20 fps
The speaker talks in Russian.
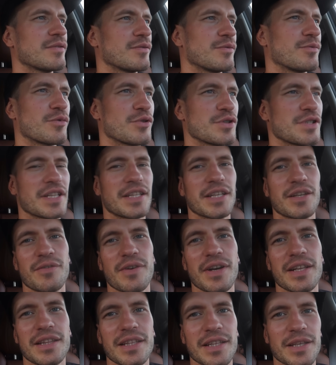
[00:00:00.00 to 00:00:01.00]
вроде
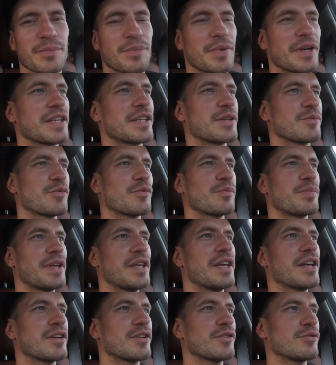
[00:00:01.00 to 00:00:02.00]
адекватные, поэтому
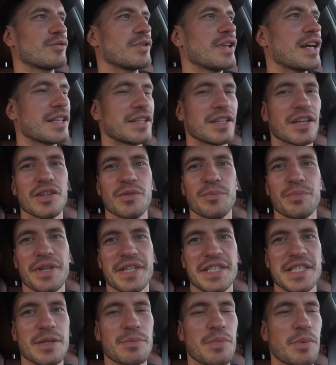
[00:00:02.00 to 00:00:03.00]
приехал туда, дал им
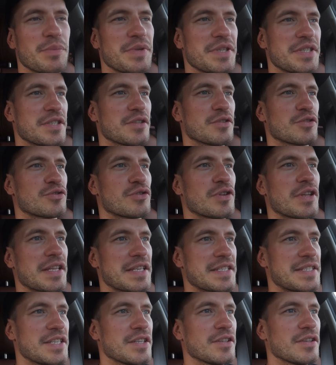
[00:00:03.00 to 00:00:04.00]
прицеп, объяснил, что
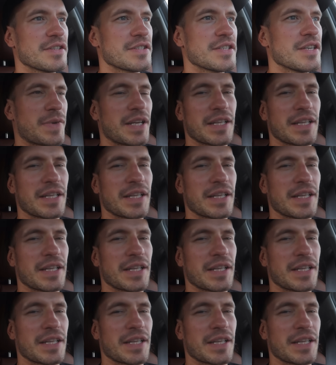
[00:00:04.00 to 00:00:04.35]
надо сделать.